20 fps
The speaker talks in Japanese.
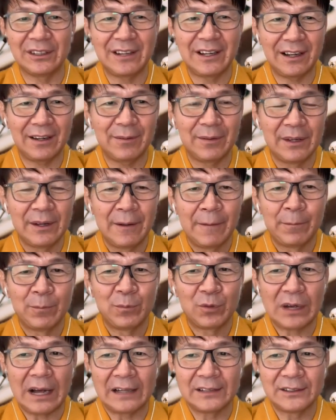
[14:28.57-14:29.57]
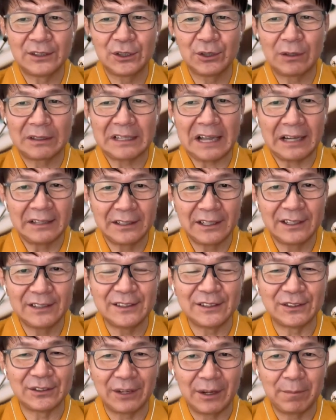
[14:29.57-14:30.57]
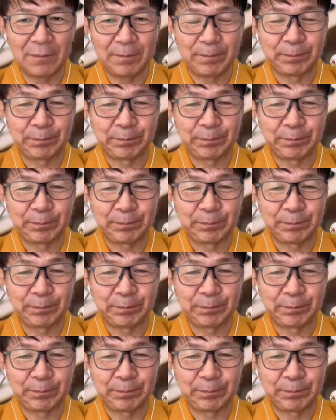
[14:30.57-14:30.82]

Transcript: ね、乾燥は大敵ですよね。